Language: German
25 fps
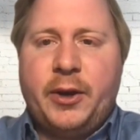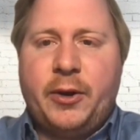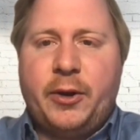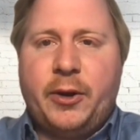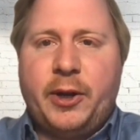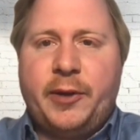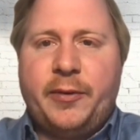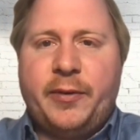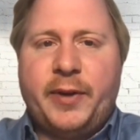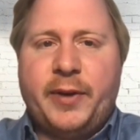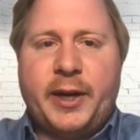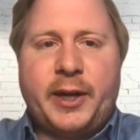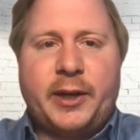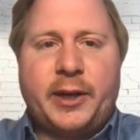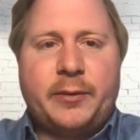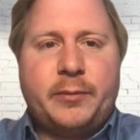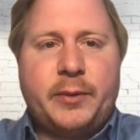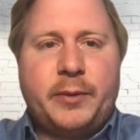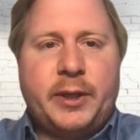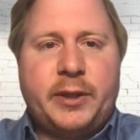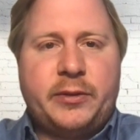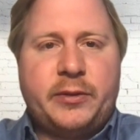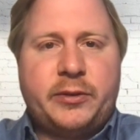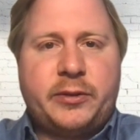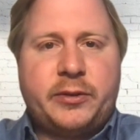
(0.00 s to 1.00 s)
Oliver
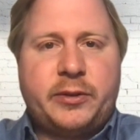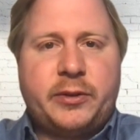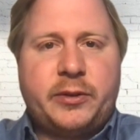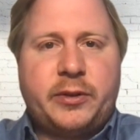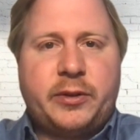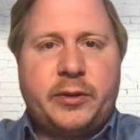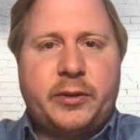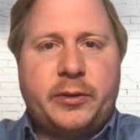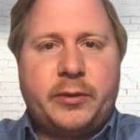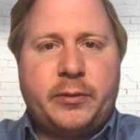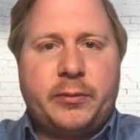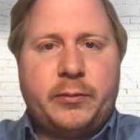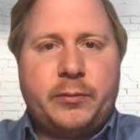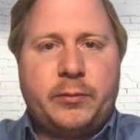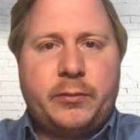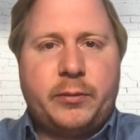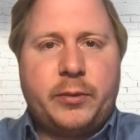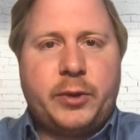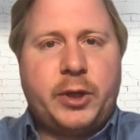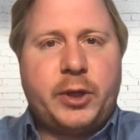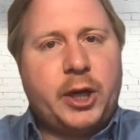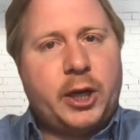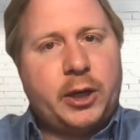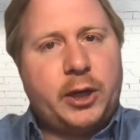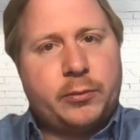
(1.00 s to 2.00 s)
ist
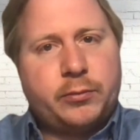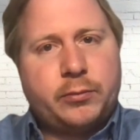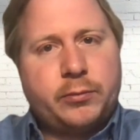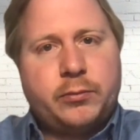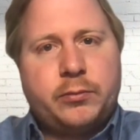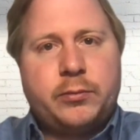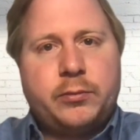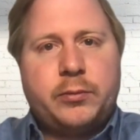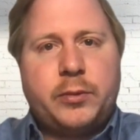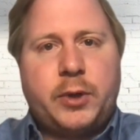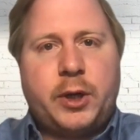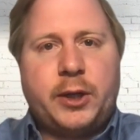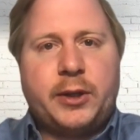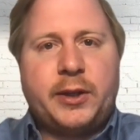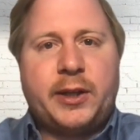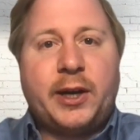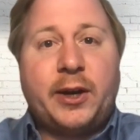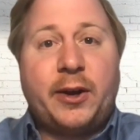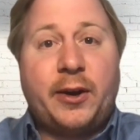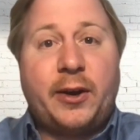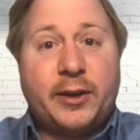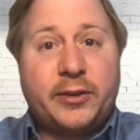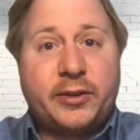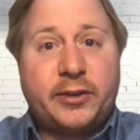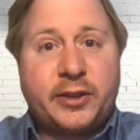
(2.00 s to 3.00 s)
ja an
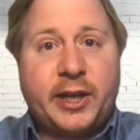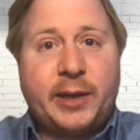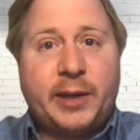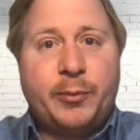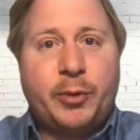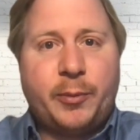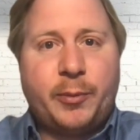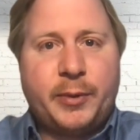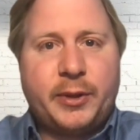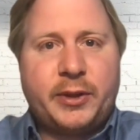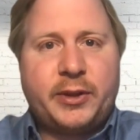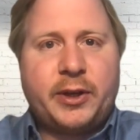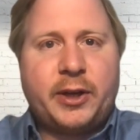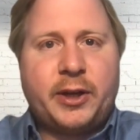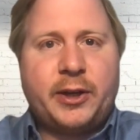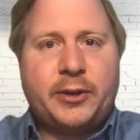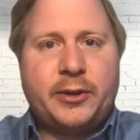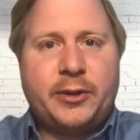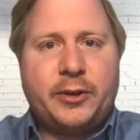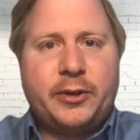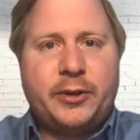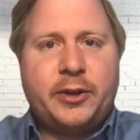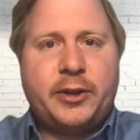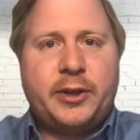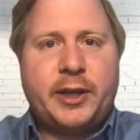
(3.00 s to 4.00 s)
der HSG momentan
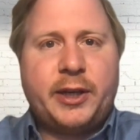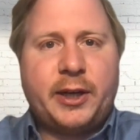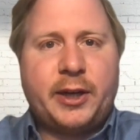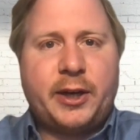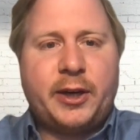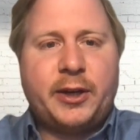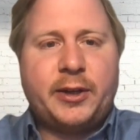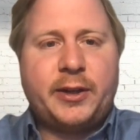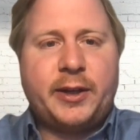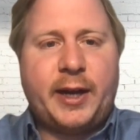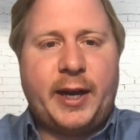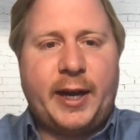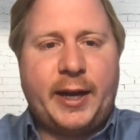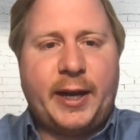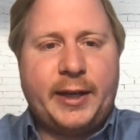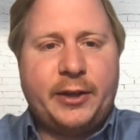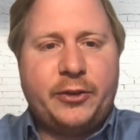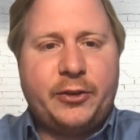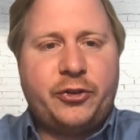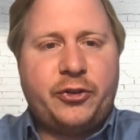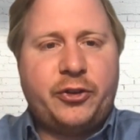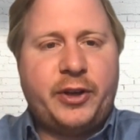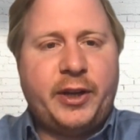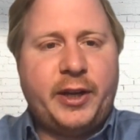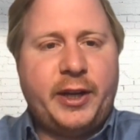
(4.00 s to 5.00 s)
noch, gerade
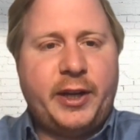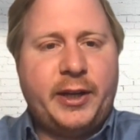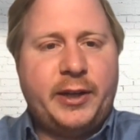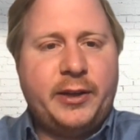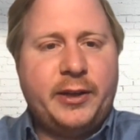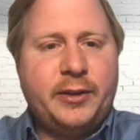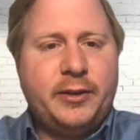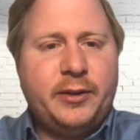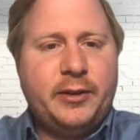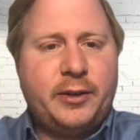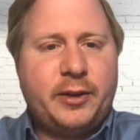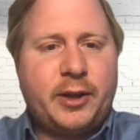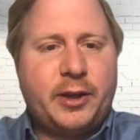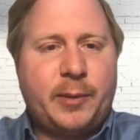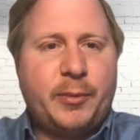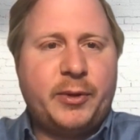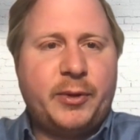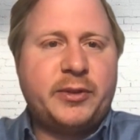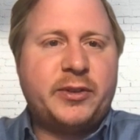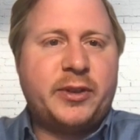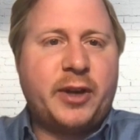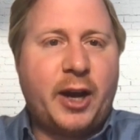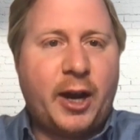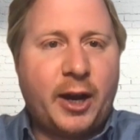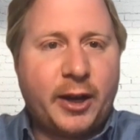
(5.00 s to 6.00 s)
eingestiegen, kann
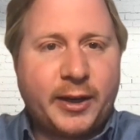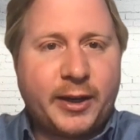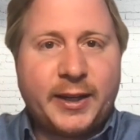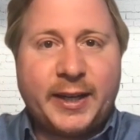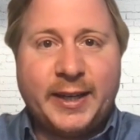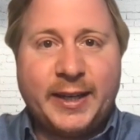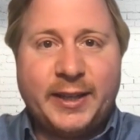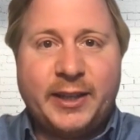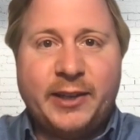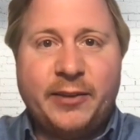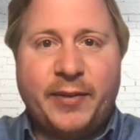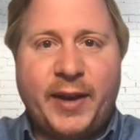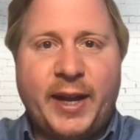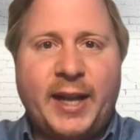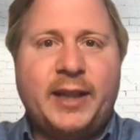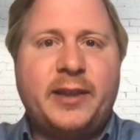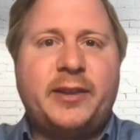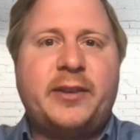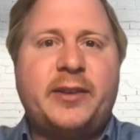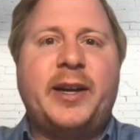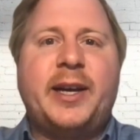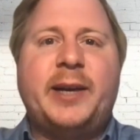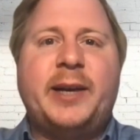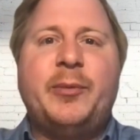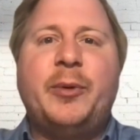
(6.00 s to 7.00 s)
man sagen, in die
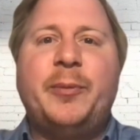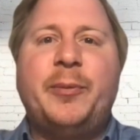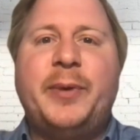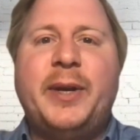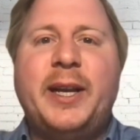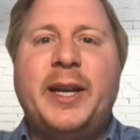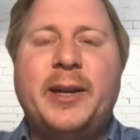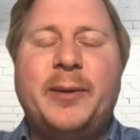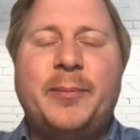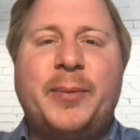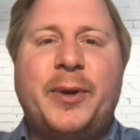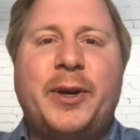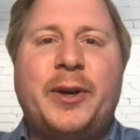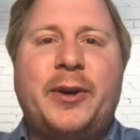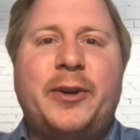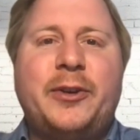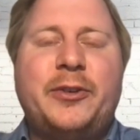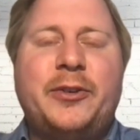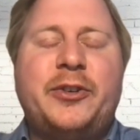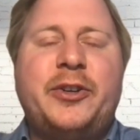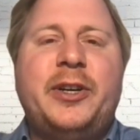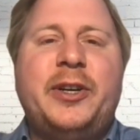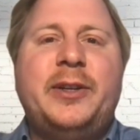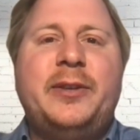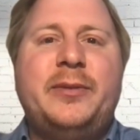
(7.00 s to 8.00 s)
Welt der
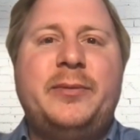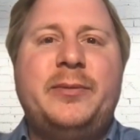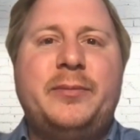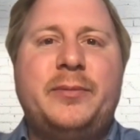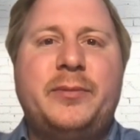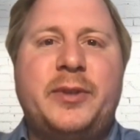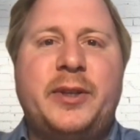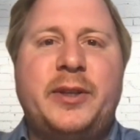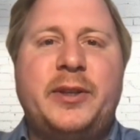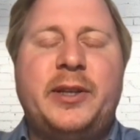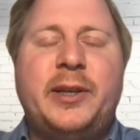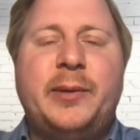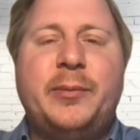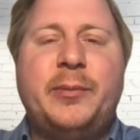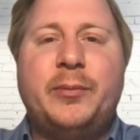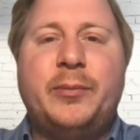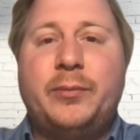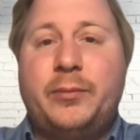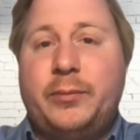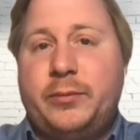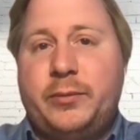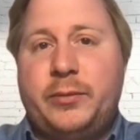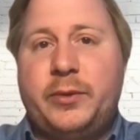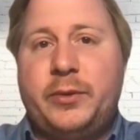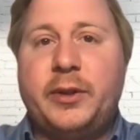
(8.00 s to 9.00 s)
Immobilienbranche. Sein Team,
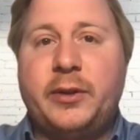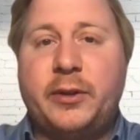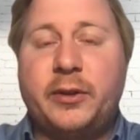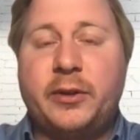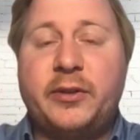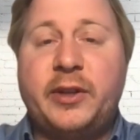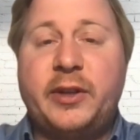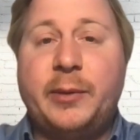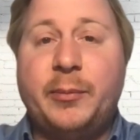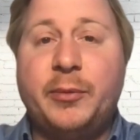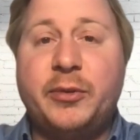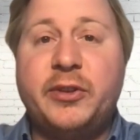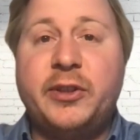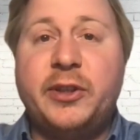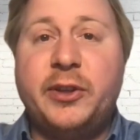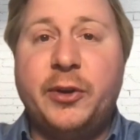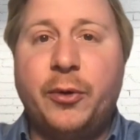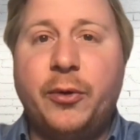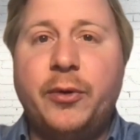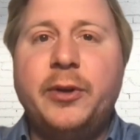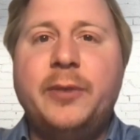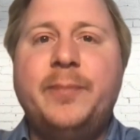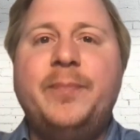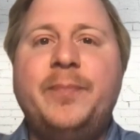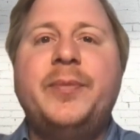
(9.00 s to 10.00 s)
das Team ist
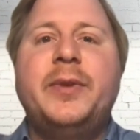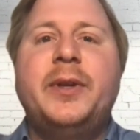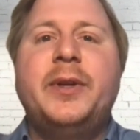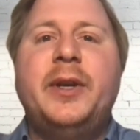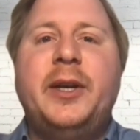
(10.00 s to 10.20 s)
jung,